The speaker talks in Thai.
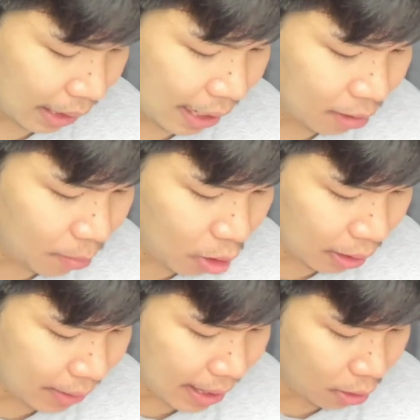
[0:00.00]
นะก็บอก
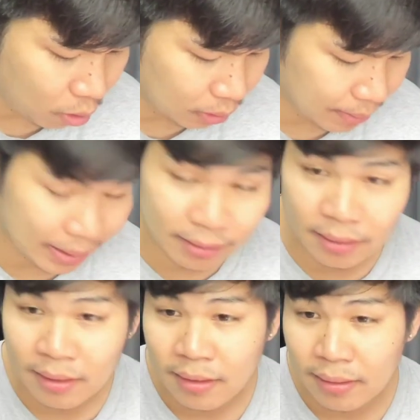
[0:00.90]
แล้วว่าองค์นี้เป็น
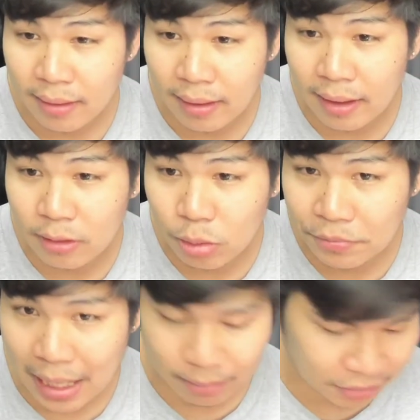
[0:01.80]
เนื้อเงินจุบ
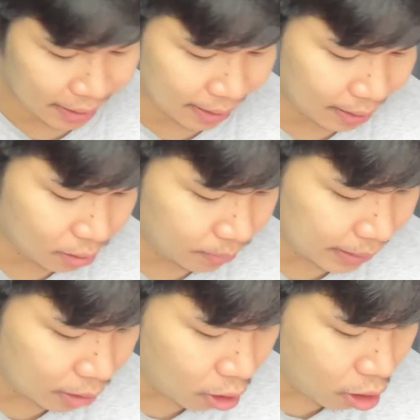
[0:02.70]
สังสัตว์นะก็จะ
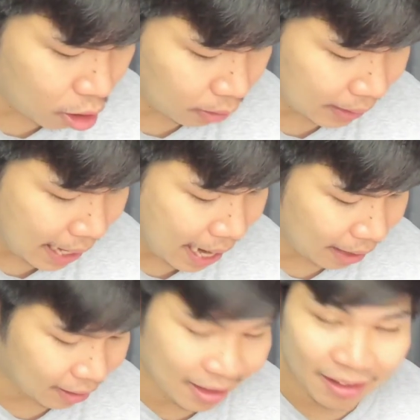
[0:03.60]
มีทองนาค